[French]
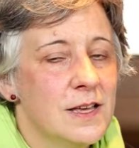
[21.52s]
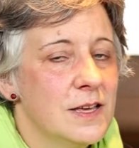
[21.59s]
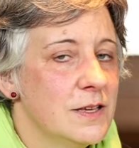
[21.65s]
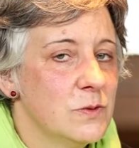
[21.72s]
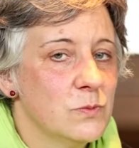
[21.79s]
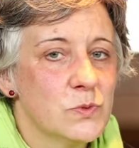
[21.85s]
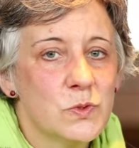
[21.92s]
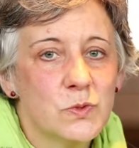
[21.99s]
et
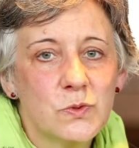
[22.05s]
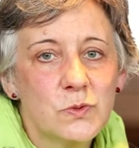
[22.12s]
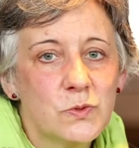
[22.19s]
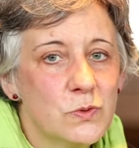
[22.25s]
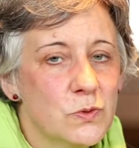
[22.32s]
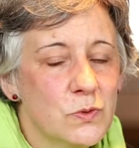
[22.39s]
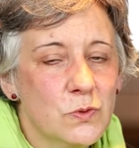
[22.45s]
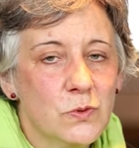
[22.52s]
on sent
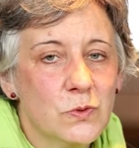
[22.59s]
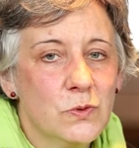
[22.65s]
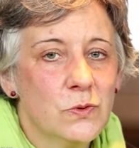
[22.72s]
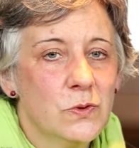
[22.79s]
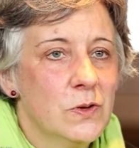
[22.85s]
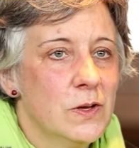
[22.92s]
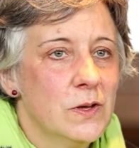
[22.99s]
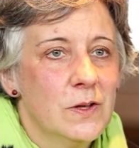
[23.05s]
que
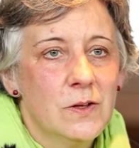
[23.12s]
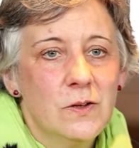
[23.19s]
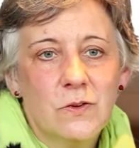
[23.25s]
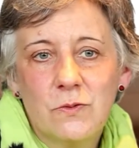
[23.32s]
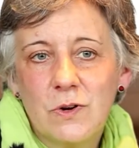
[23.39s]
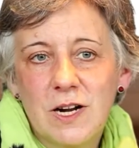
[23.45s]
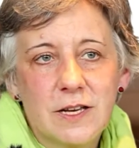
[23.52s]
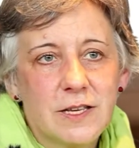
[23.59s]

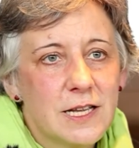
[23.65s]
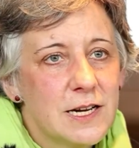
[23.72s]
voilà, il y a de